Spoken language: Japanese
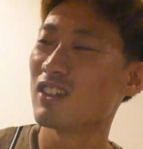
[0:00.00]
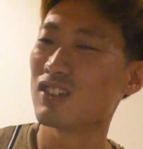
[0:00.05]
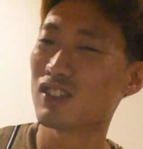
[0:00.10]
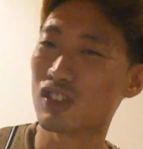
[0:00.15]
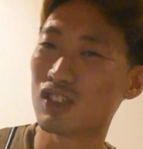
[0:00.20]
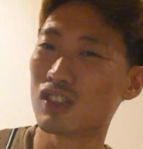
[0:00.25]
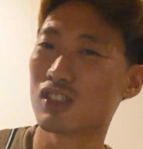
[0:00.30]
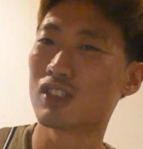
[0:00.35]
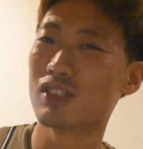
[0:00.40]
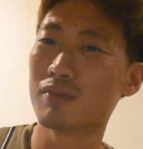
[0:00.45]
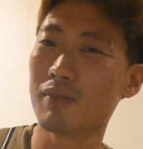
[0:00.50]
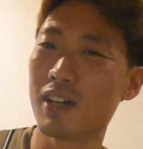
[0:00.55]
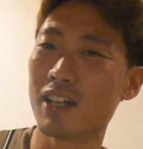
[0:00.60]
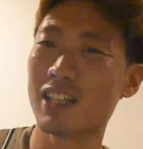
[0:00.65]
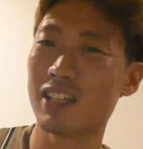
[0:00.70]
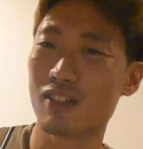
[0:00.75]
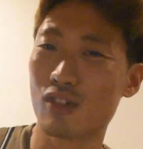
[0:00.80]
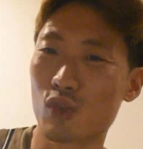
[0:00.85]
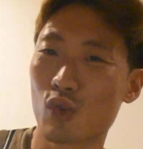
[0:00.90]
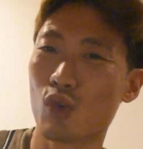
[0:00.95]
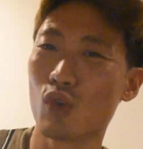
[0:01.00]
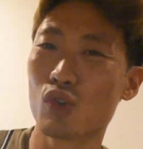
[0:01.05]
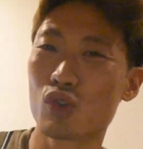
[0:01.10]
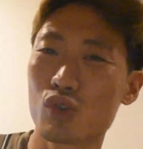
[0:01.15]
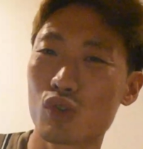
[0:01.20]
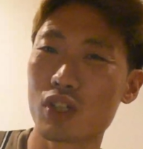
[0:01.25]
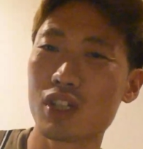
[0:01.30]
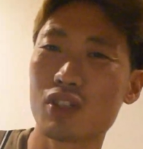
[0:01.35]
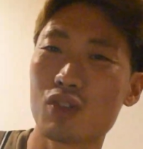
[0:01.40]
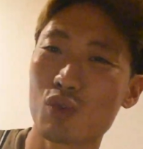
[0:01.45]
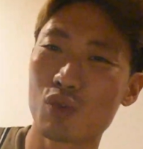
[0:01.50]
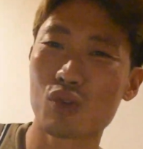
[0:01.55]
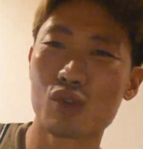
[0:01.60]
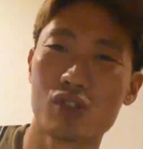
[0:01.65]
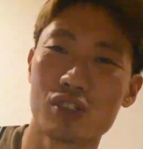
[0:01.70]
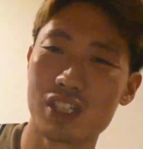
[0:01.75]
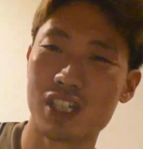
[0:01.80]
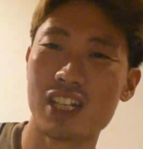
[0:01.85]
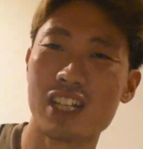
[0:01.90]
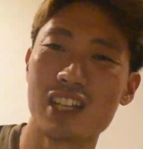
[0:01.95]
進まねえのゴートレどこ
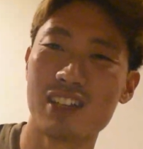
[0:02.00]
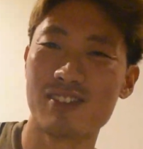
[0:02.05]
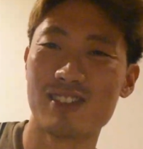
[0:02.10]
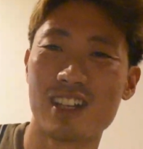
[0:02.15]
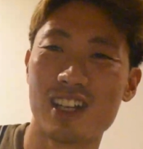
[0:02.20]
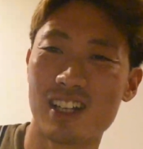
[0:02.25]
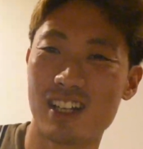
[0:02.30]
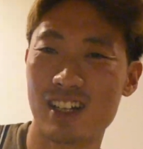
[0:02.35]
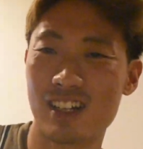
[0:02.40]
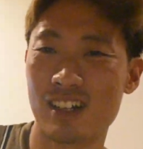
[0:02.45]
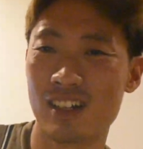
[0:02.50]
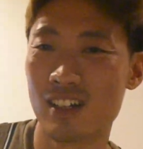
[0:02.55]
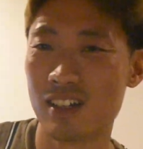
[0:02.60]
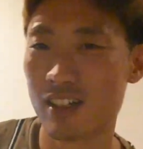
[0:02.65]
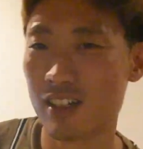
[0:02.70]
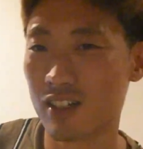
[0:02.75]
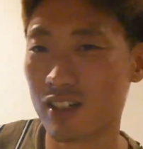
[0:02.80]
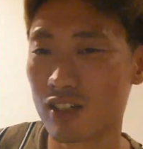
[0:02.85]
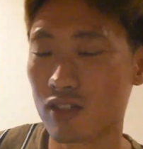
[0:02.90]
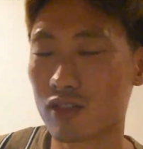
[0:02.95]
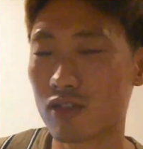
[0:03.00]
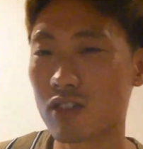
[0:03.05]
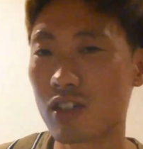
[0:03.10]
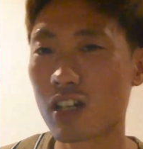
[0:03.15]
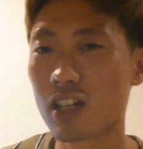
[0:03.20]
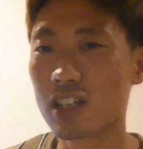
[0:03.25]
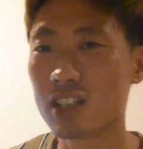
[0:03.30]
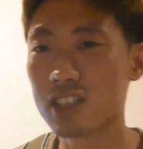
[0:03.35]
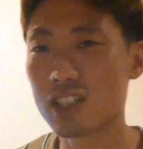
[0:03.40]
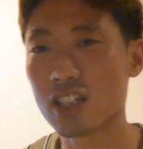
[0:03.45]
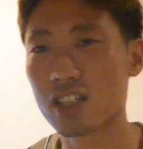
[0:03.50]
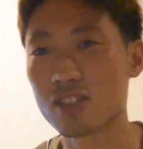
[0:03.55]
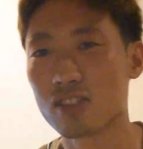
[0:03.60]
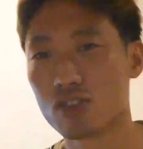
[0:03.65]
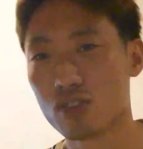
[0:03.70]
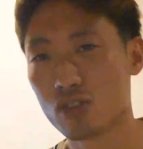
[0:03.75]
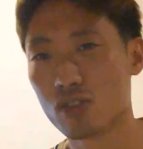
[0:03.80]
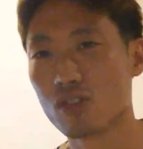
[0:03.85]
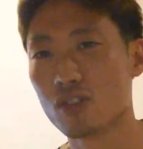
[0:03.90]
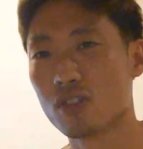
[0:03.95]
ろじゃねえみたいなそんな感じなんで
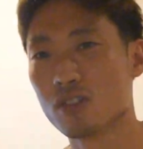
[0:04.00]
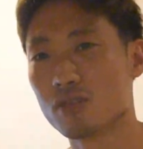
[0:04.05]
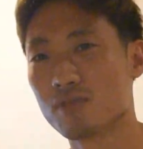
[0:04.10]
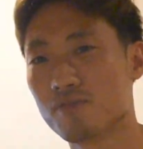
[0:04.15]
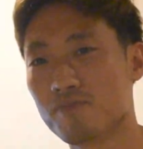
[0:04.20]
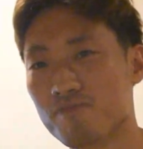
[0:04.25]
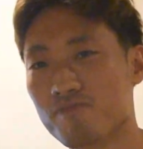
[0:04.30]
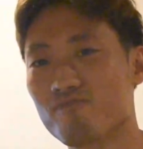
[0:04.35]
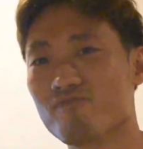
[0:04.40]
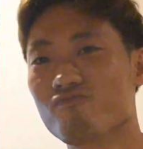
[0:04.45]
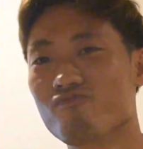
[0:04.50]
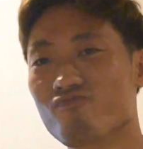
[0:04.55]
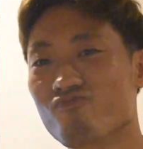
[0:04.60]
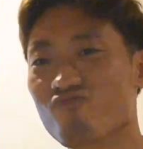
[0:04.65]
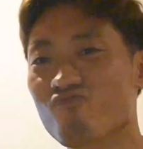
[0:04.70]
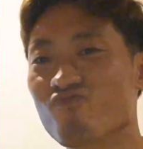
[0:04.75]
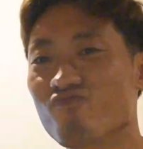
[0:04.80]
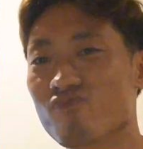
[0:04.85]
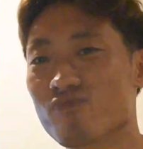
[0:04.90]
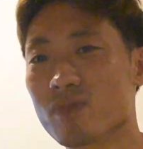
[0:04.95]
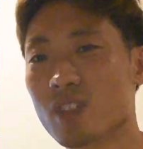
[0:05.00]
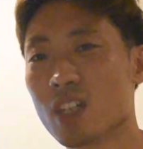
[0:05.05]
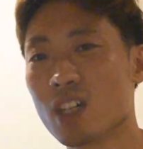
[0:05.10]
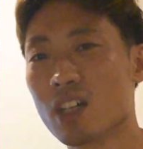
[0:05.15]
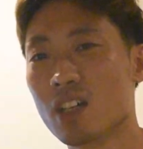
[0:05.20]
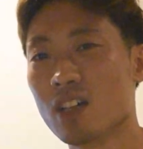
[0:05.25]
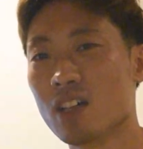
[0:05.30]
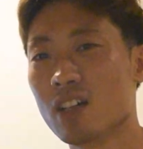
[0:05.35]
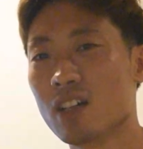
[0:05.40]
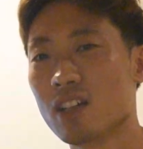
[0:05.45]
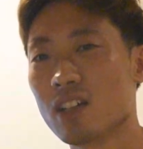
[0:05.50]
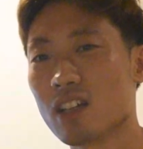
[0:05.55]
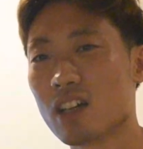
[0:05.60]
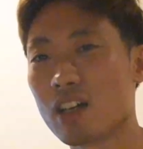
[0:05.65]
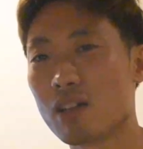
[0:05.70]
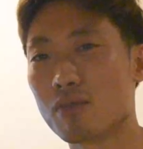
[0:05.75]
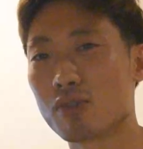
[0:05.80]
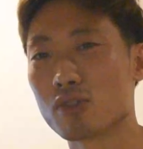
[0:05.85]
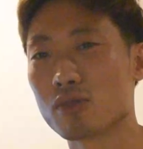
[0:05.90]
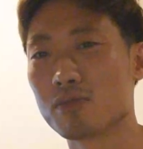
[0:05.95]
すようんだ
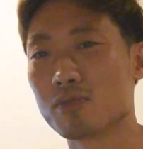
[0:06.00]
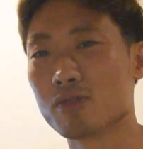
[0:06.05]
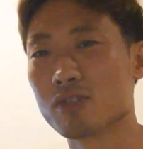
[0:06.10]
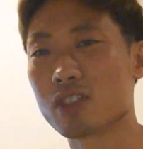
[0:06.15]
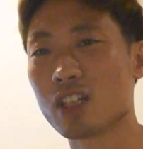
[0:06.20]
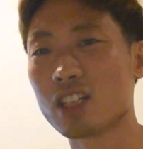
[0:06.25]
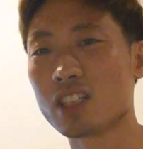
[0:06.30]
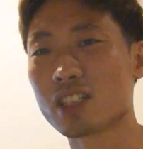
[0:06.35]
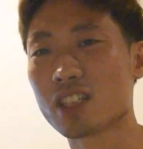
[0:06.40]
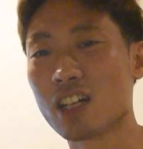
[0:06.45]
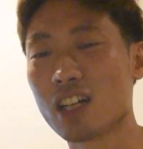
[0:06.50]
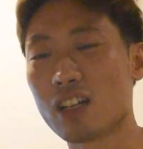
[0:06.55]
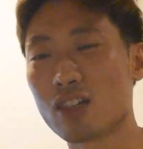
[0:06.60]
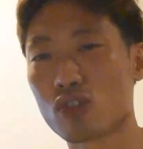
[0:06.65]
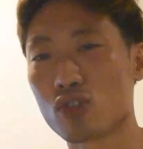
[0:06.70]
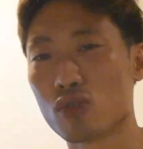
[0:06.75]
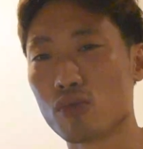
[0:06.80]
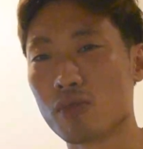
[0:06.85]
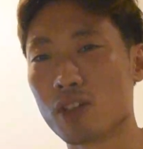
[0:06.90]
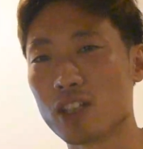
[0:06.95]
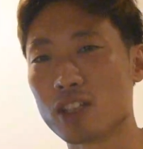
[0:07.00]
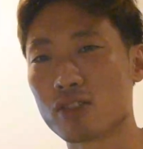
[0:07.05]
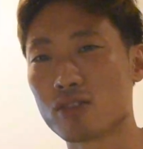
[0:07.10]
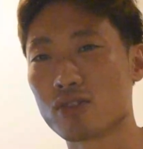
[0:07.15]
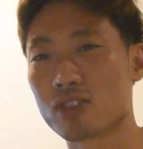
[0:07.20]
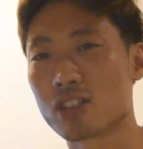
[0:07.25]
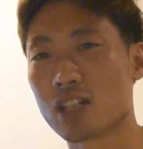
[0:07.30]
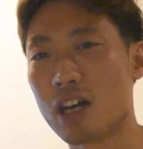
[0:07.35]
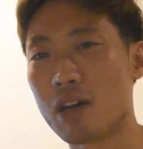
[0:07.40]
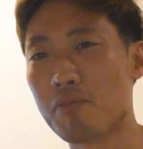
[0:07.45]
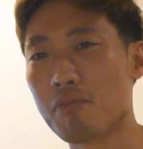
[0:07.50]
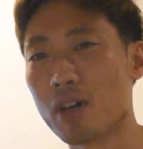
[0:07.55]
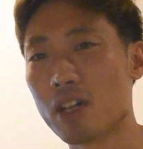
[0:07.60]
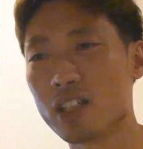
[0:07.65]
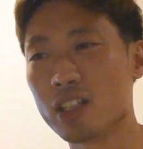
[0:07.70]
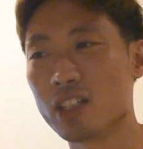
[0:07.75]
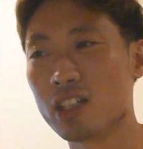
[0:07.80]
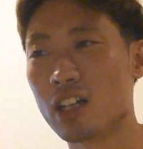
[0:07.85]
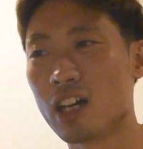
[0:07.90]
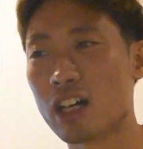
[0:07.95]
から僕昔からの友達としかあんま
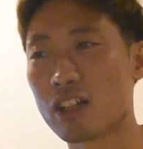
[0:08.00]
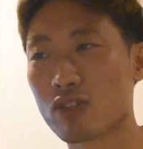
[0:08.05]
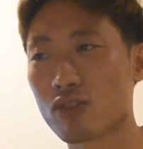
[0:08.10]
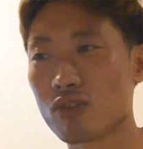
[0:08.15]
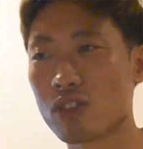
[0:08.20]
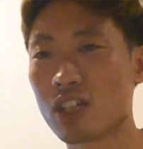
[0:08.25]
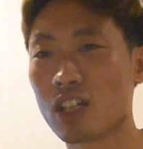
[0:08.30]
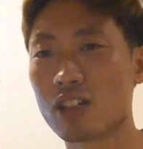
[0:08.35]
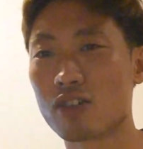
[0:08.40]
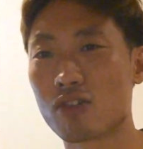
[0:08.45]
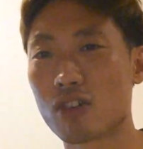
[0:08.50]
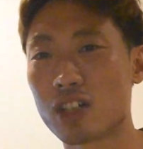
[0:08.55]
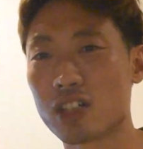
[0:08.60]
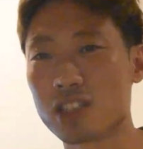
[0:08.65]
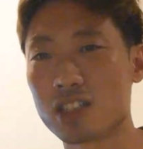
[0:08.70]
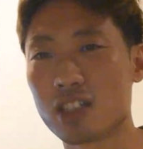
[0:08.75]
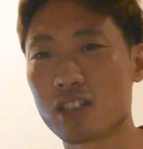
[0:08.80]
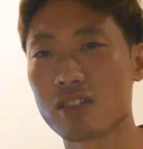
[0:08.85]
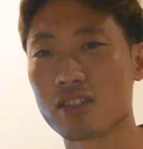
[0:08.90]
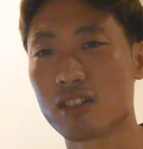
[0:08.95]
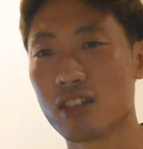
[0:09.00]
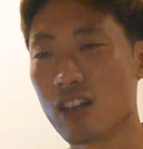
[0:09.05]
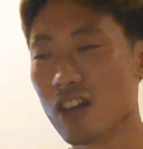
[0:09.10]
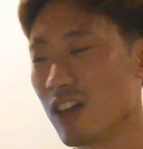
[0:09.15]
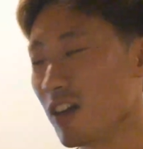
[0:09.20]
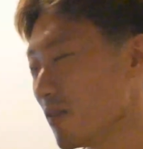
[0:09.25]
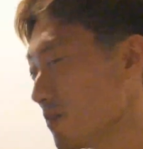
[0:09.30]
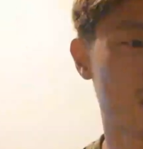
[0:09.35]
り遊んだりとかしなくて